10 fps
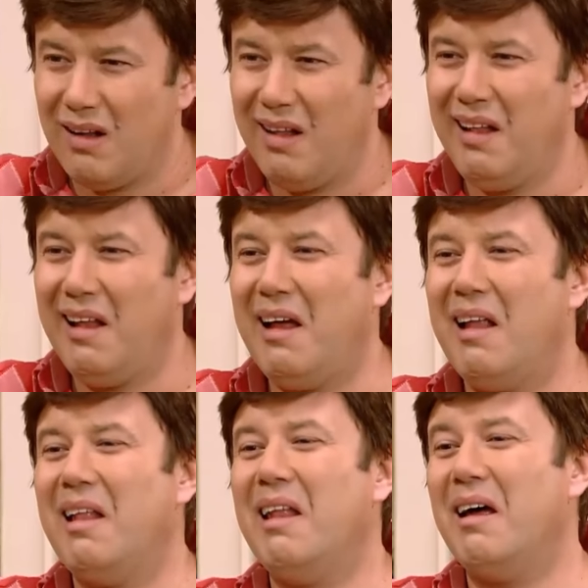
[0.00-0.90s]

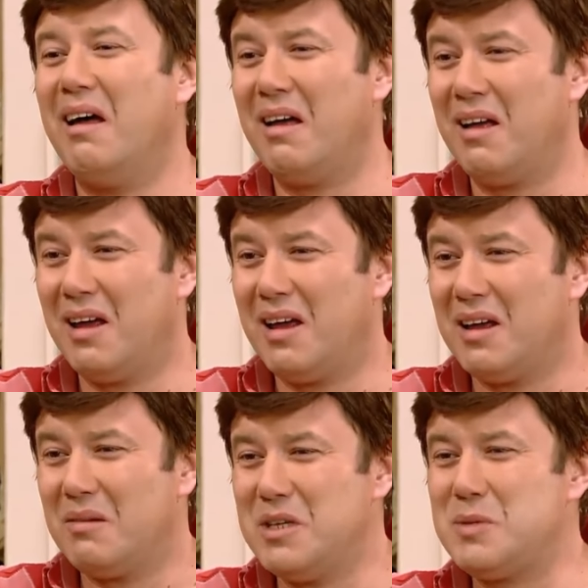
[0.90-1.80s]
Allah Allah.
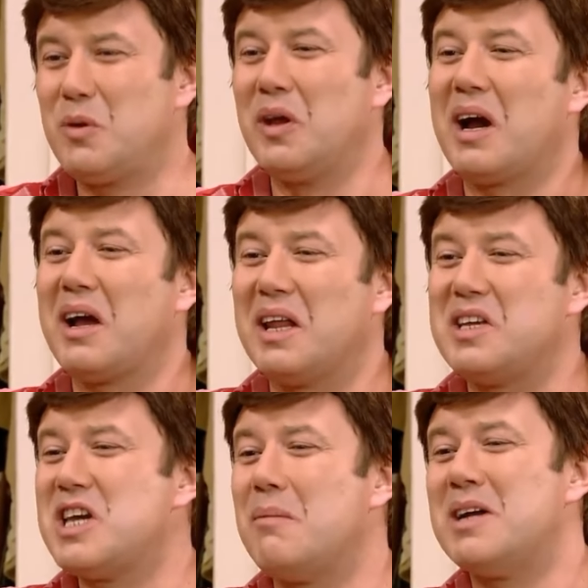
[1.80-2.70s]
Biz bugüne
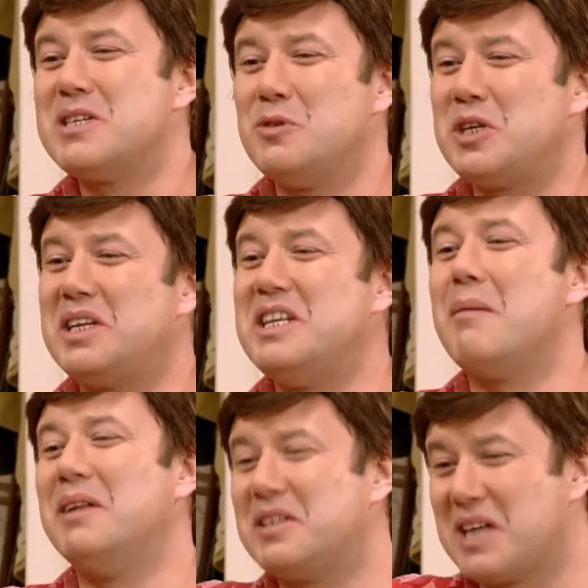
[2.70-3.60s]
kadar hiç yabancı müzik
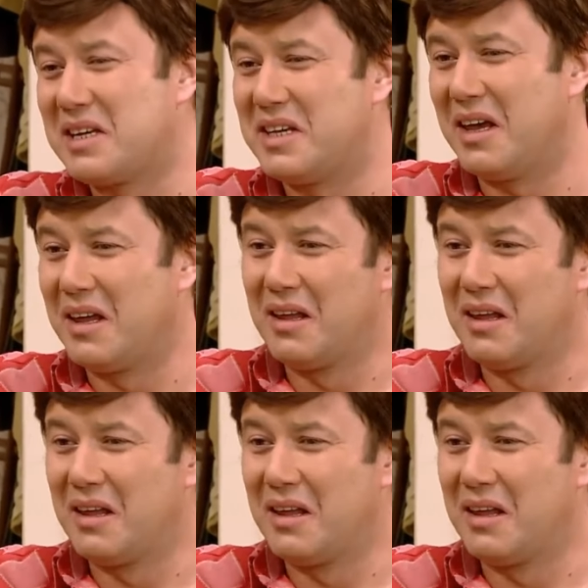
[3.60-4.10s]
dinlemedik sanki.